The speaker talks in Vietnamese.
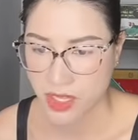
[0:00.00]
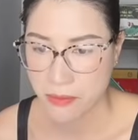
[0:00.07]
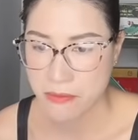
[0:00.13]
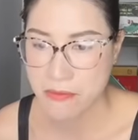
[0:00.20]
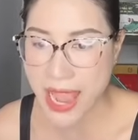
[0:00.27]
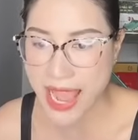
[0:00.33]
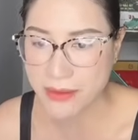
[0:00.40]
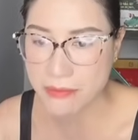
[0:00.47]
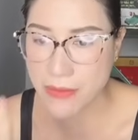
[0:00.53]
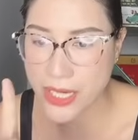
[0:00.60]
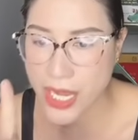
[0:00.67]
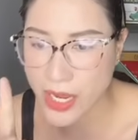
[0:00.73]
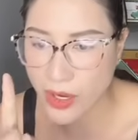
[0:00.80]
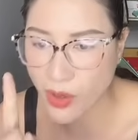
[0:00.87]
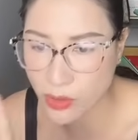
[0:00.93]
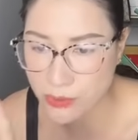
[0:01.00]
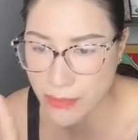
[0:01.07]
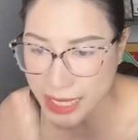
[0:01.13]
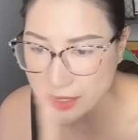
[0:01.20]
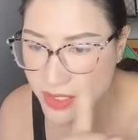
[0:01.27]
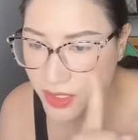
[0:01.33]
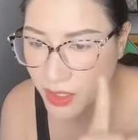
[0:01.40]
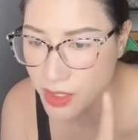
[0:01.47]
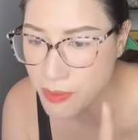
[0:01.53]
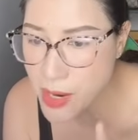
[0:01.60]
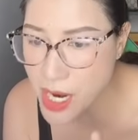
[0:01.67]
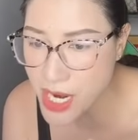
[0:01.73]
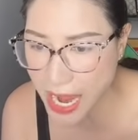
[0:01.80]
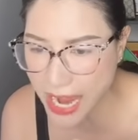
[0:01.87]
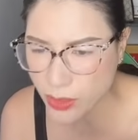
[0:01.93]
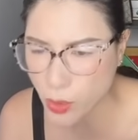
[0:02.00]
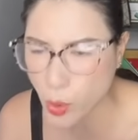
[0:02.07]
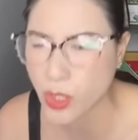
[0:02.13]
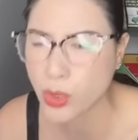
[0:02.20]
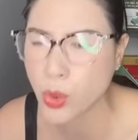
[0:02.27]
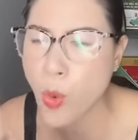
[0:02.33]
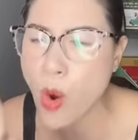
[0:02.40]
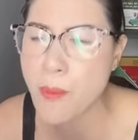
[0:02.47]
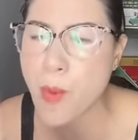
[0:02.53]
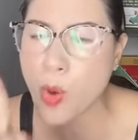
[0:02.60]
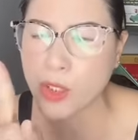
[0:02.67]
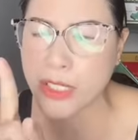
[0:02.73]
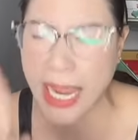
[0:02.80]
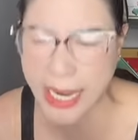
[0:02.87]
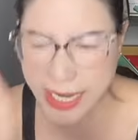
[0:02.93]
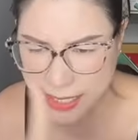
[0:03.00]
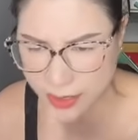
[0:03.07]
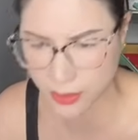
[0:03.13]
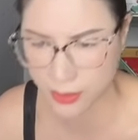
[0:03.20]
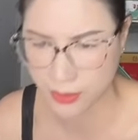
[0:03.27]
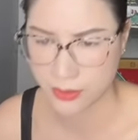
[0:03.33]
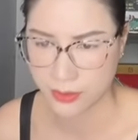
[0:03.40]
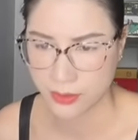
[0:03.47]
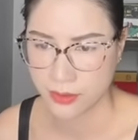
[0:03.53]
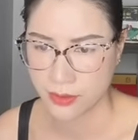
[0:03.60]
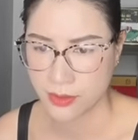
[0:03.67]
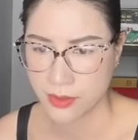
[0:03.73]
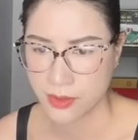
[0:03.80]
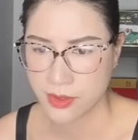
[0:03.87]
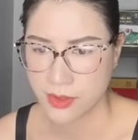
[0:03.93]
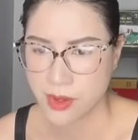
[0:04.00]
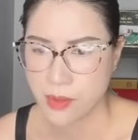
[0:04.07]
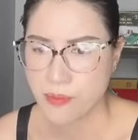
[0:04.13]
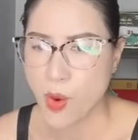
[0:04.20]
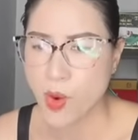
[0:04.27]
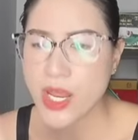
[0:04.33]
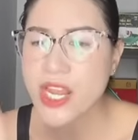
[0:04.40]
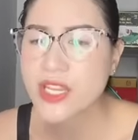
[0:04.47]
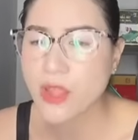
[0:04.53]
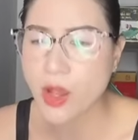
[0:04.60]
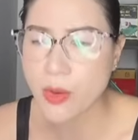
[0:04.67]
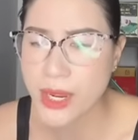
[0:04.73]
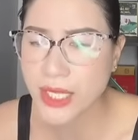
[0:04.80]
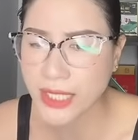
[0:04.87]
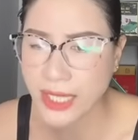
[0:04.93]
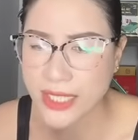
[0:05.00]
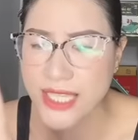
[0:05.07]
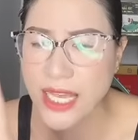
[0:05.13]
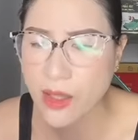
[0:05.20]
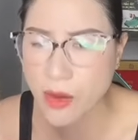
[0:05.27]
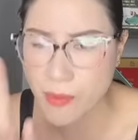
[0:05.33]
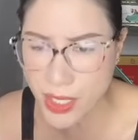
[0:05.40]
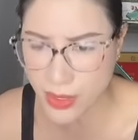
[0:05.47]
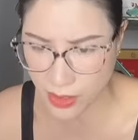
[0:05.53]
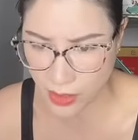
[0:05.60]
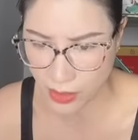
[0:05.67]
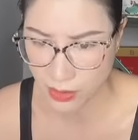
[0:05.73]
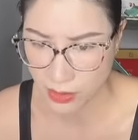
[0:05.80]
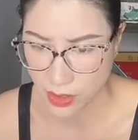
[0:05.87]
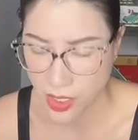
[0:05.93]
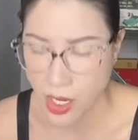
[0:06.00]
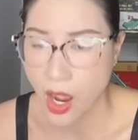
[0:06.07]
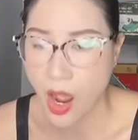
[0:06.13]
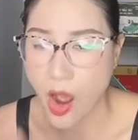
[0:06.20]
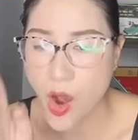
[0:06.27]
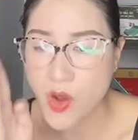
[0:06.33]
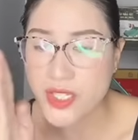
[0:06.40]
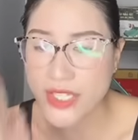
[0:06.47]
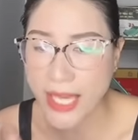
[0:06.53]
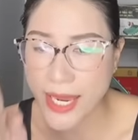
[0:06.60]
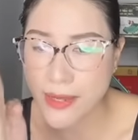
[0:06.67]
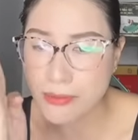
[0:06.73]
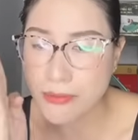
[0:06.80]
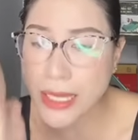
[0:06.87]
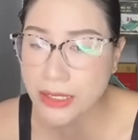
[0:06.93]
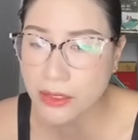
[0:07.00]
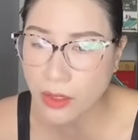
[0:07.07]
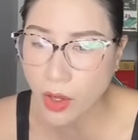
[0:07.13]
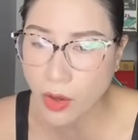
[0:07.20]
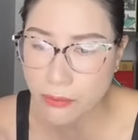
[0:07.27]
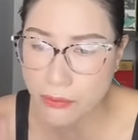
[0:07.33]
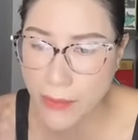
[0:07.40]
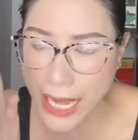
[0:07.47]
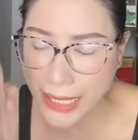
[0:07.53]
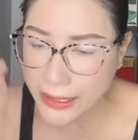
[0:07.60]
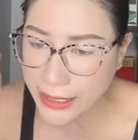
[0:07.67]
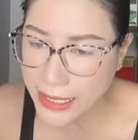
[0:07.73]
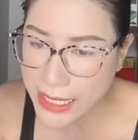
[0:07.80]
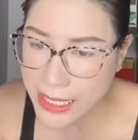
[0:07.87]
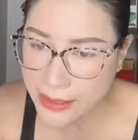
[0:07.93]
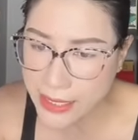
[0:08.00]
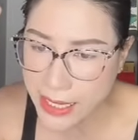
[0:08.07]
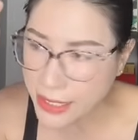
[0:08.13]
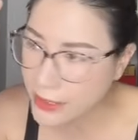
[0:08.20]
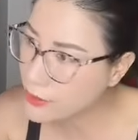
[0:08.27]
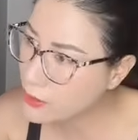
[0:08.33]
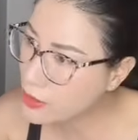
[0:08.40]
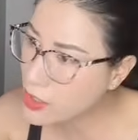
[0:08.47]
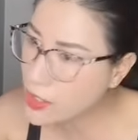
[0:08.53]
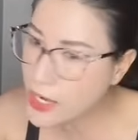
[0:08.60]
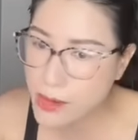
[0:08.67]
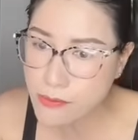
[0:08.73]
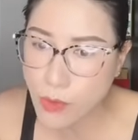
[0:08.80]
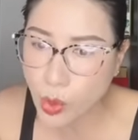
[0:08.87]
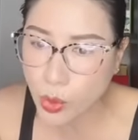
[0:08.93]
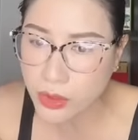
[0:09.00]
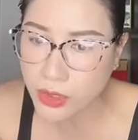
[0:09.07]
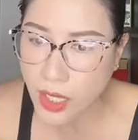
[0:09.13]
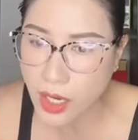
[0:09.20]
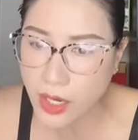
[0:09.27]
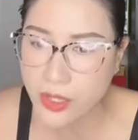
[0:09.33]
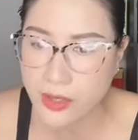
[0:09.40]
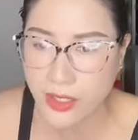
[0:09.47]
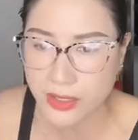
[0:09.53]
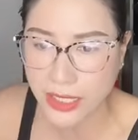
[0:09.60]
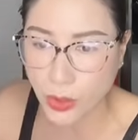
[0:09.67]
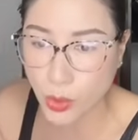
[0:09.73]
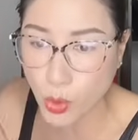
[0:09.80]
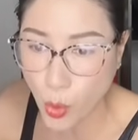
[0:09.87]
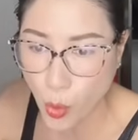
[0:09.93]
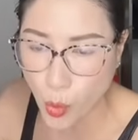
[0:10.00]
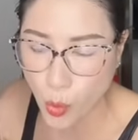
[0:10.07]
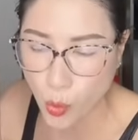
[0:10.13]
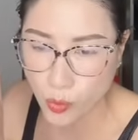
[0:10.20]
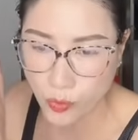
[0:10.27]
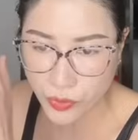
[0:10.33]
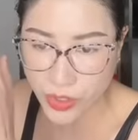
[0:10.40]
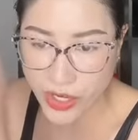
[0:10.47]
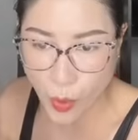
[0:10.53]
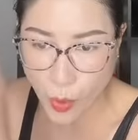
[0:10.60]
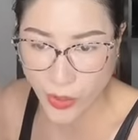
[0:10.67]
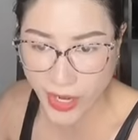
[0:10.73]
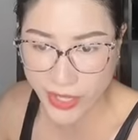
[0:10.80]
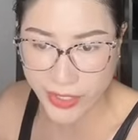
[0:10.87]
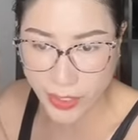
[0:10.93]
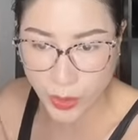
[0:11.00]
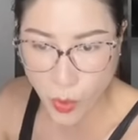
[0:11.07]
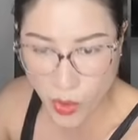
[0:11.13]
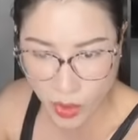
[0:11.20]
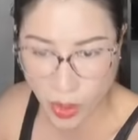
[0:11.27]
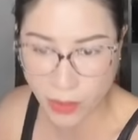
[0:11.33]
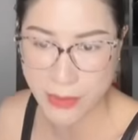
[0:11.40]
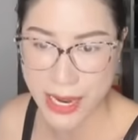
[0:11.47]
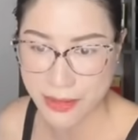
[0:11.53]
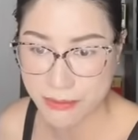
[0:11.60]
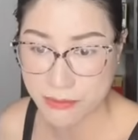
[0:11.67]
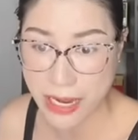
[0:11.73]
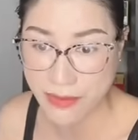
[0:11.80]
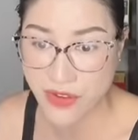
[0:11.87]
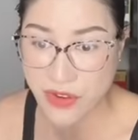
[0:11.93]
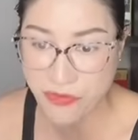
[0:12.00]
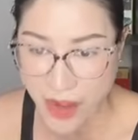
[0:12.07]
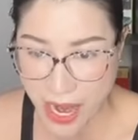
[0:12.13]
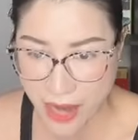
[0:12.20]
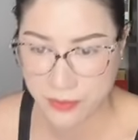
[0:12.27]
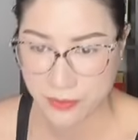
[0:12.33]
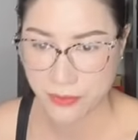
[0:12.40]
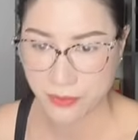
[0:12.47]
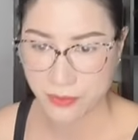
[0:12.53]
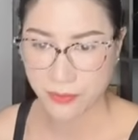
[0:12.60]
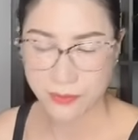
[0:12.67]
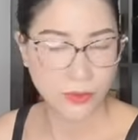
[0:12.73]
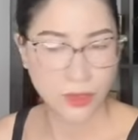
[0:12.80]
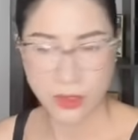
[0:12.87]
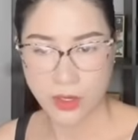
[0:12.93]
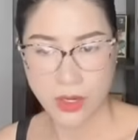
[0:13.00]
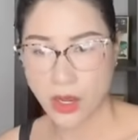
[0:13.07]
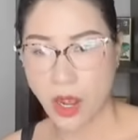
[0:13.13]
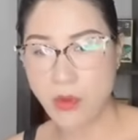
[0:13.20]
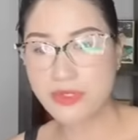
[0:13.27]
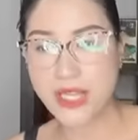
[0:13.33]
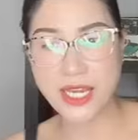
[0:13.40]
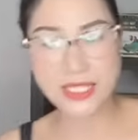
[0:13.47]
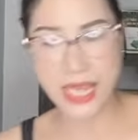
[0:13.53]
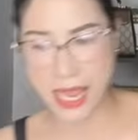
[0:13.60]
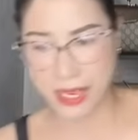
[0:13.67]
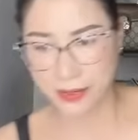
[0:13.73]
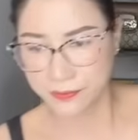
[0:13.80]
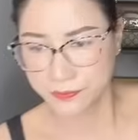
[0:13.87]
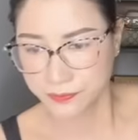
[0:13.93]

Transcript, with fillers: bạn mà để con bạn dưới 12 tuổi thua một ngày thôi police họ biết cảnh sát họ biết nhé họ sẽ bắt con bạn đi để đưa đến một nơi người ta đủ điều kiện để nuôi con bạn bạn vi phạm không dễ dàng